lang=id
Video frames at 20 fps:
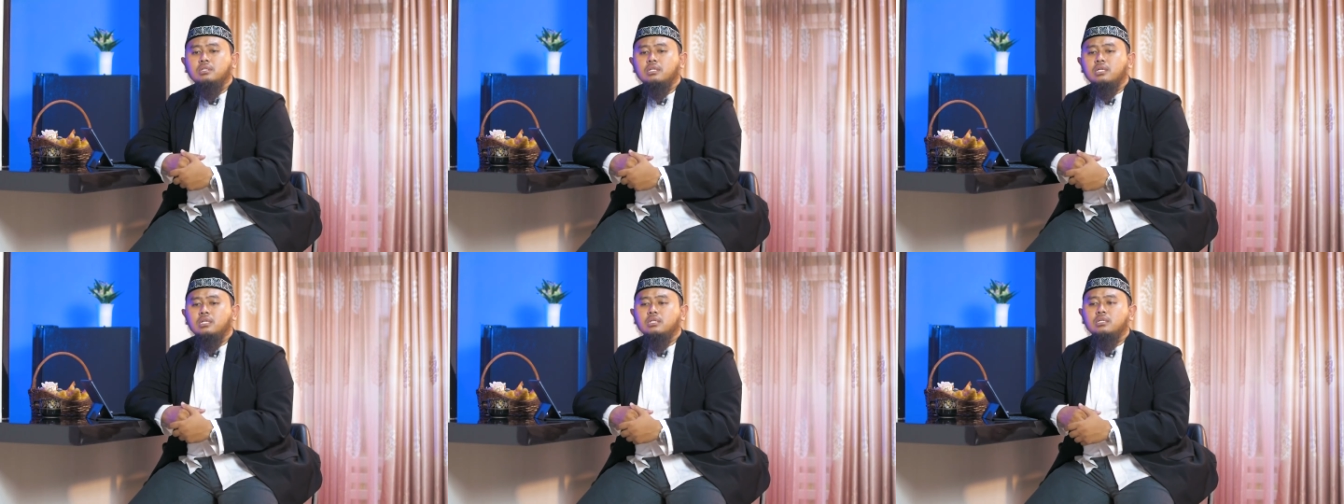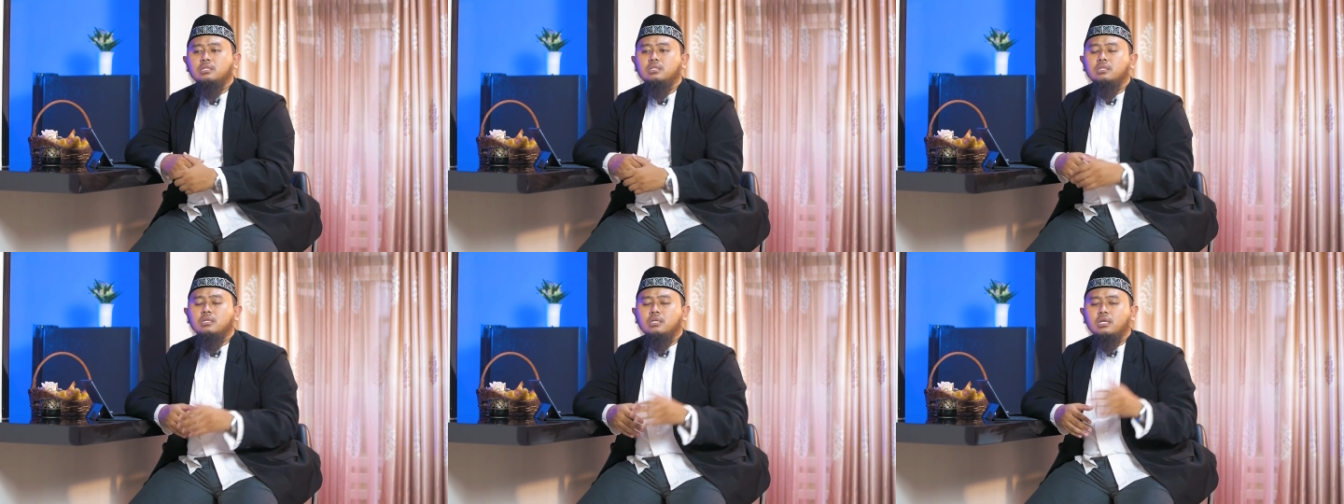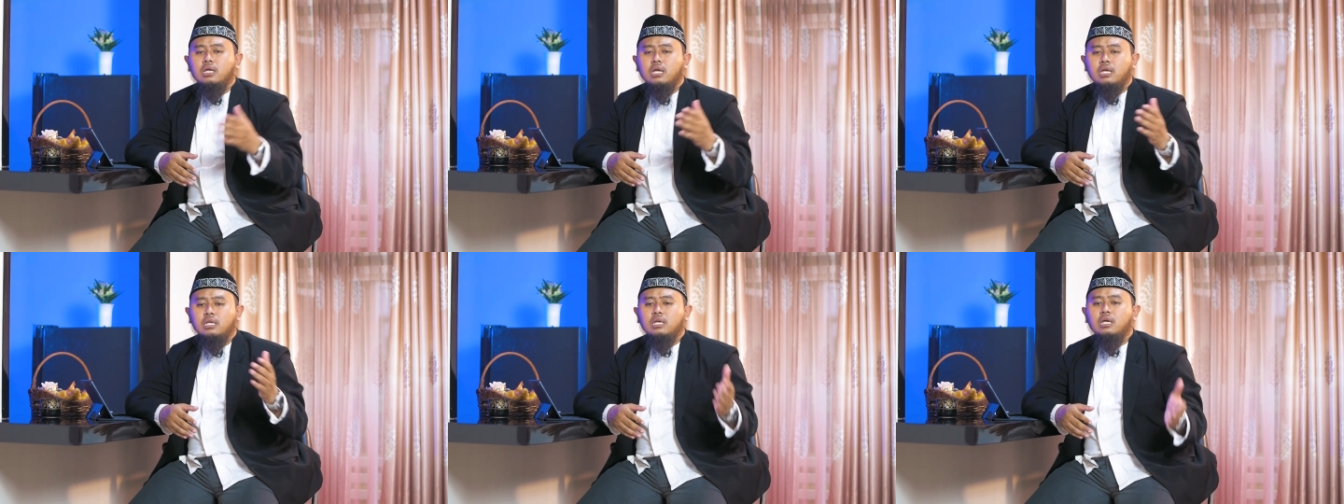dari
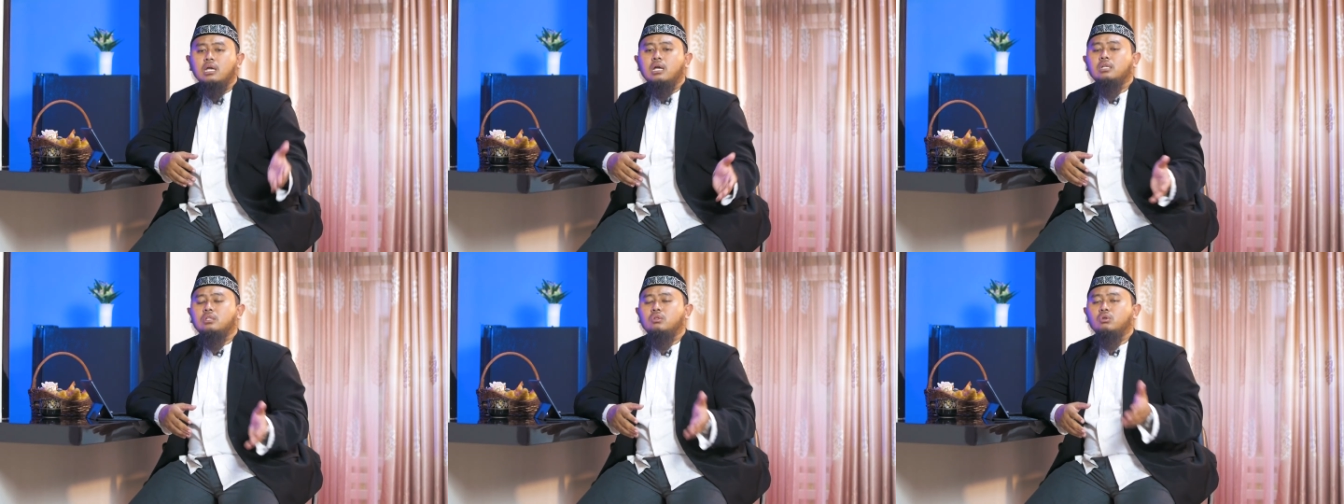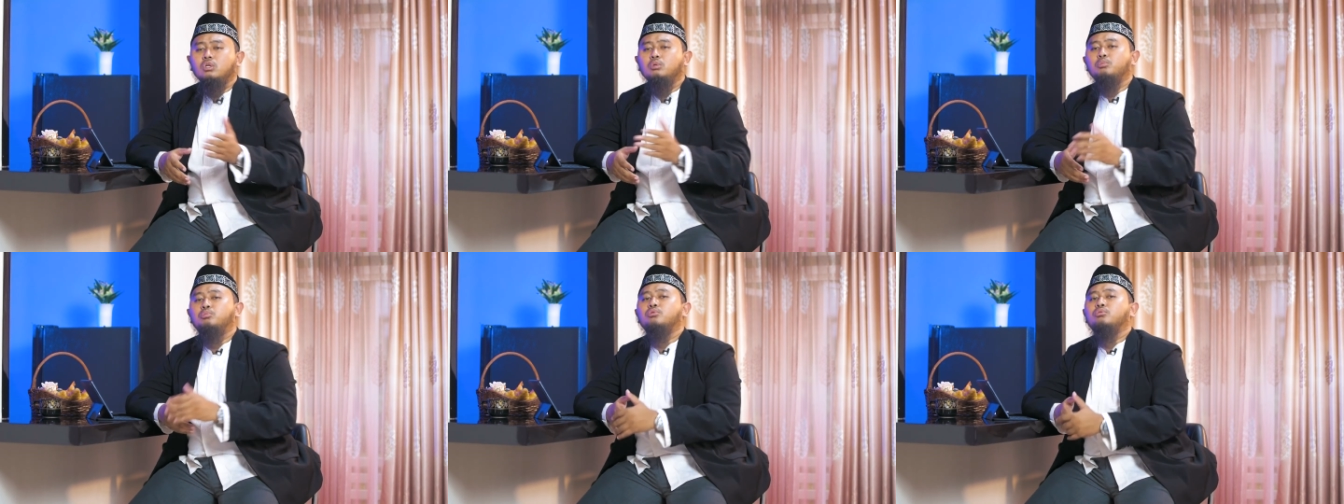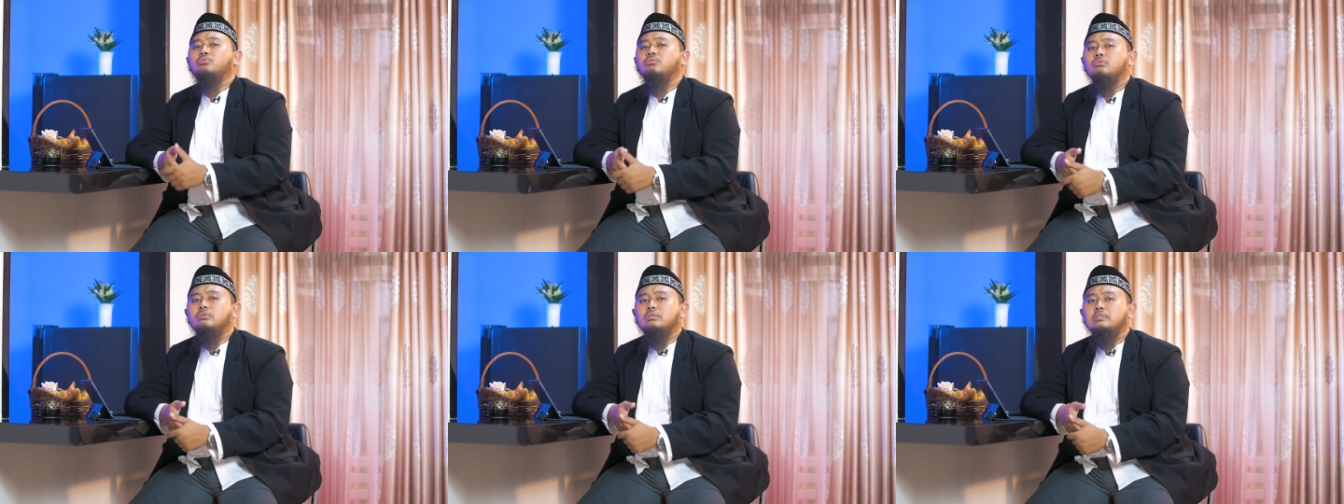ayah atau
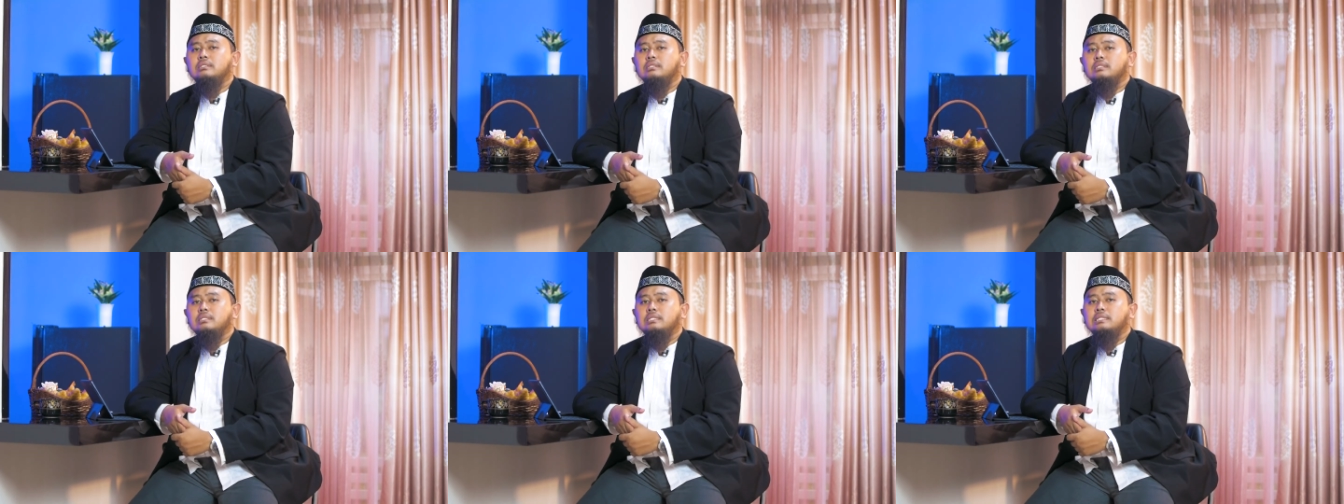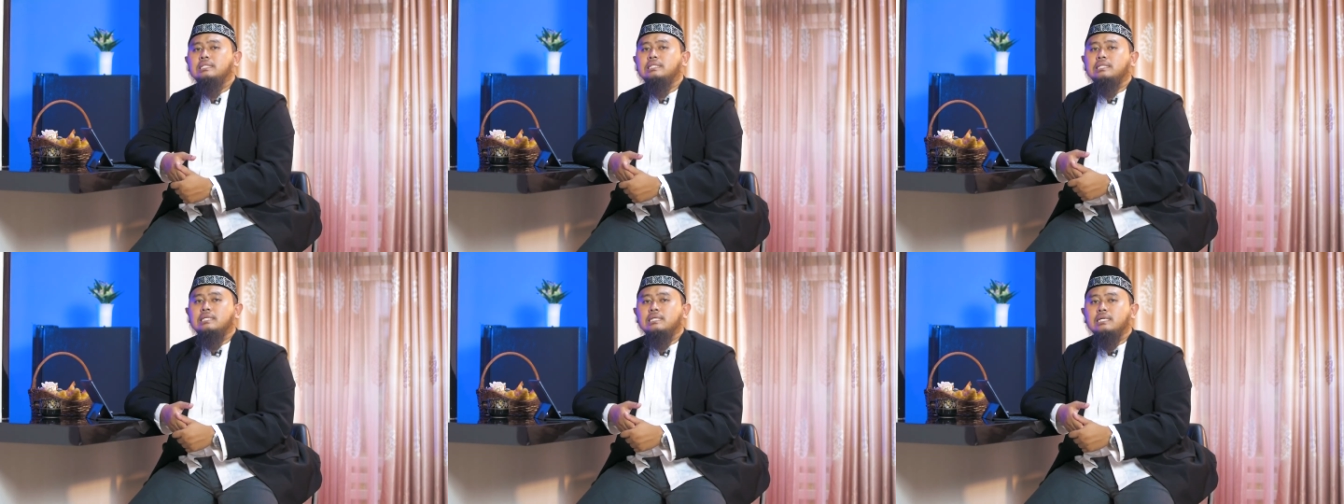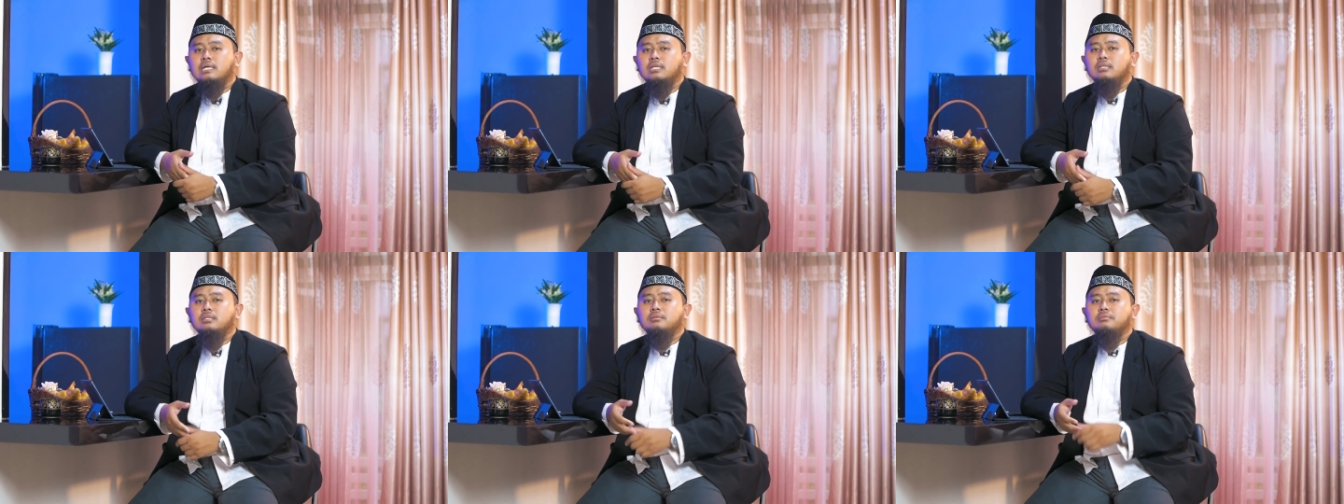ibu
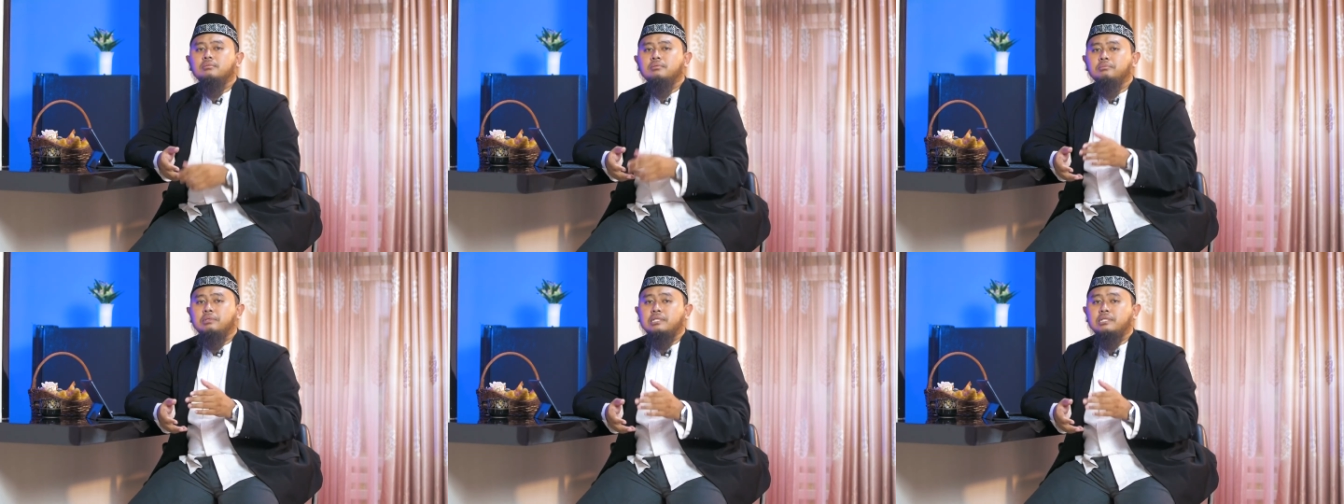dengan